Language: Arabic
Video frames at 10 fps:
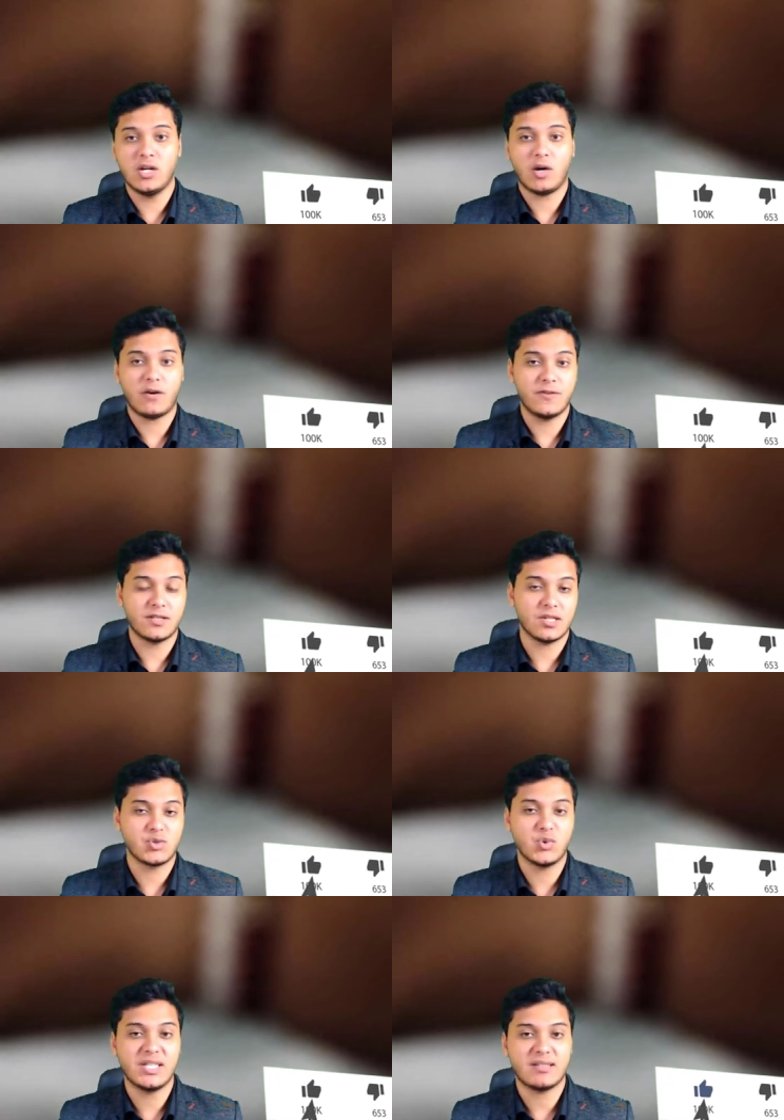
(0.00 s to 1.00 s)
لوقف
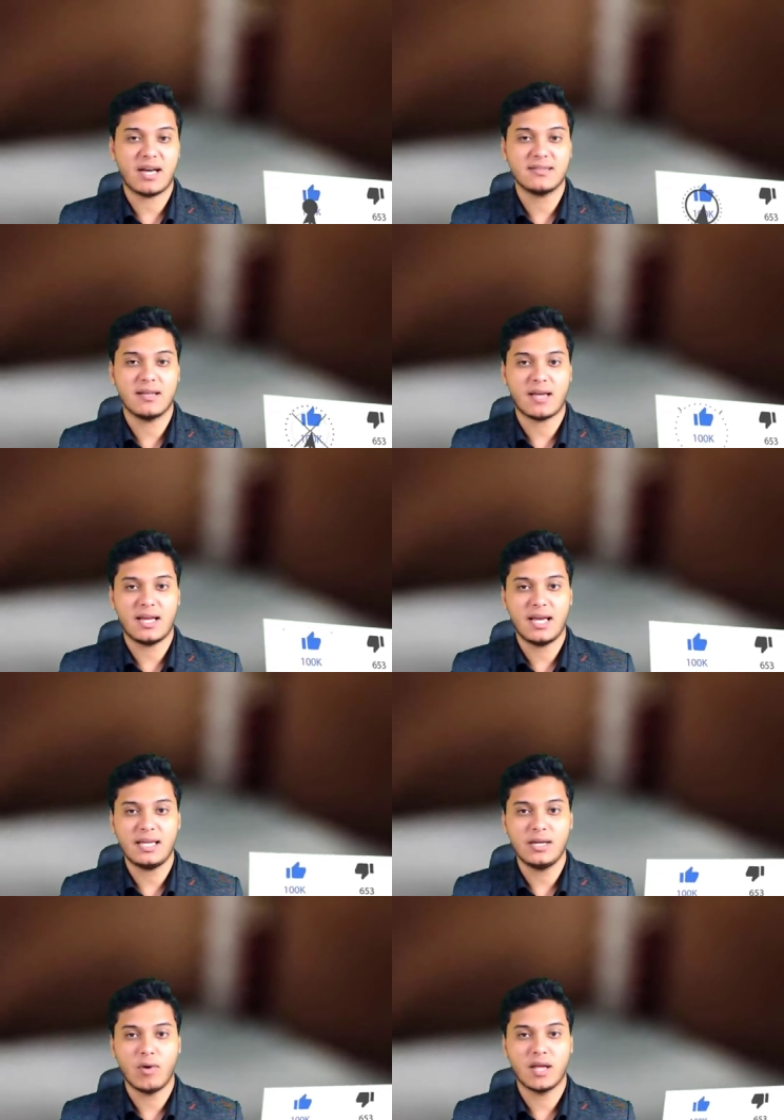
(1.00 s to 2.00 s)
التصوير تعدت
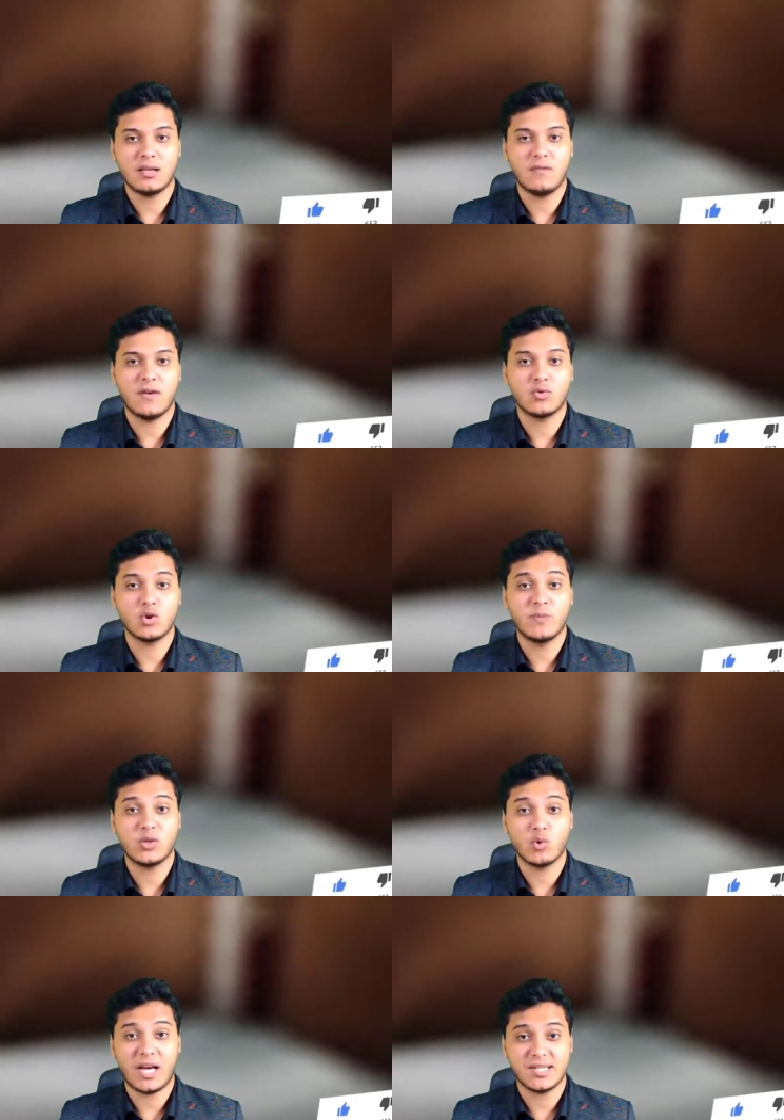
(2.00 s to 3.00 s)
عليه وأتلفت
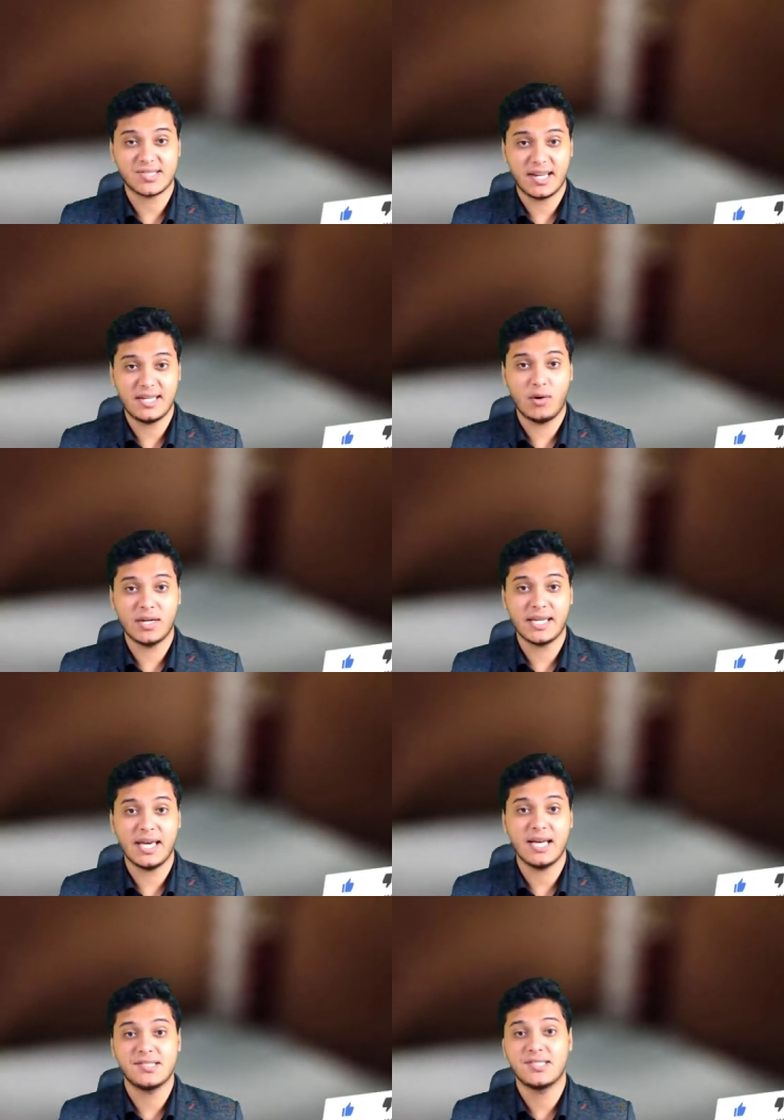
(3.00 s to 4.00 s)
رتبته العسكرية
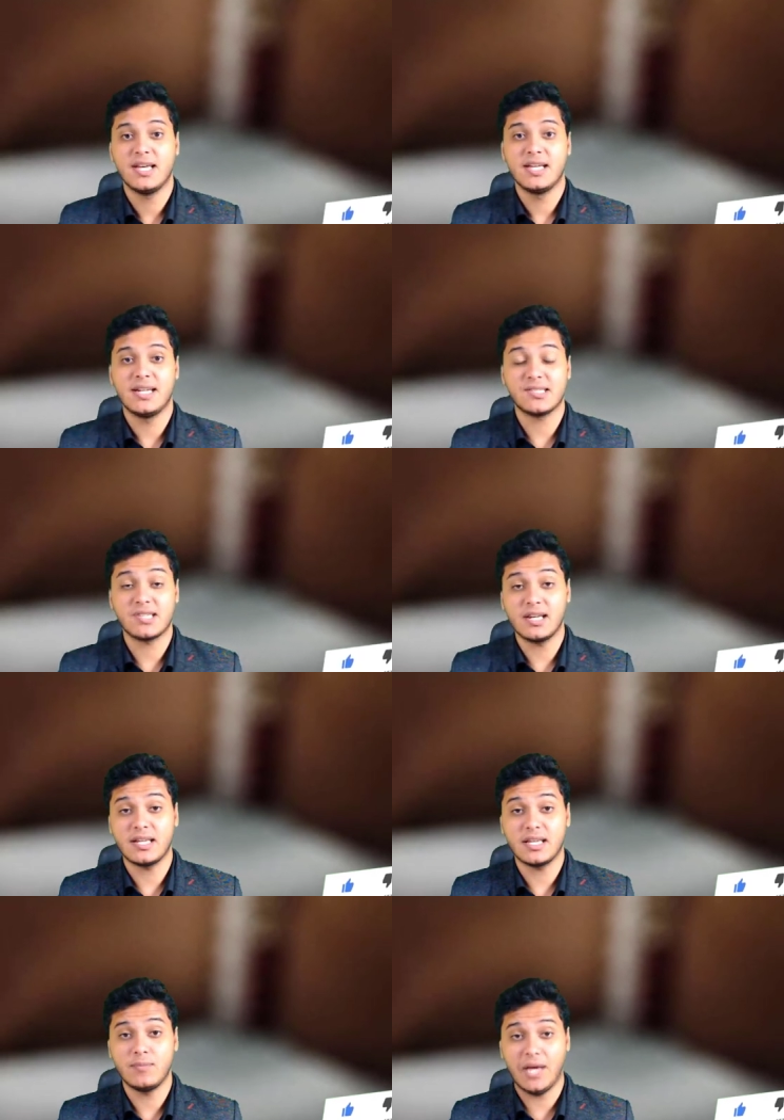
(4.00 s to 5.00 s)
والجهاز
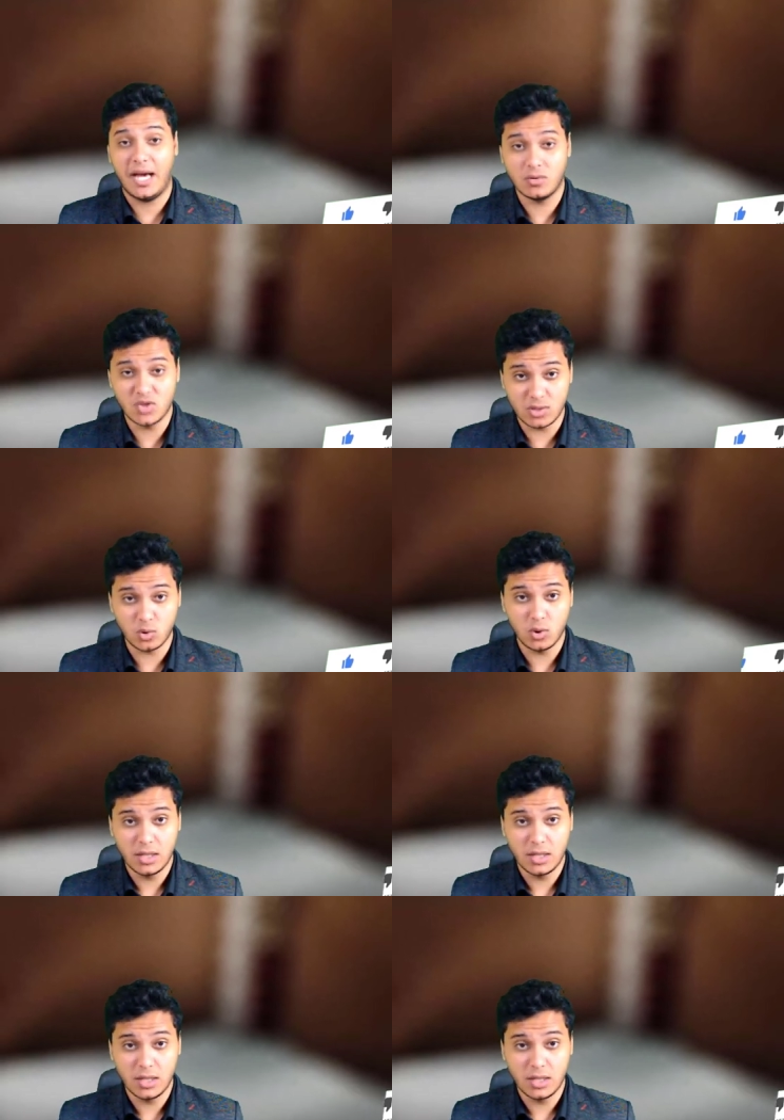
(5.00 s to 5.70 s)
لاسلكي بحوزته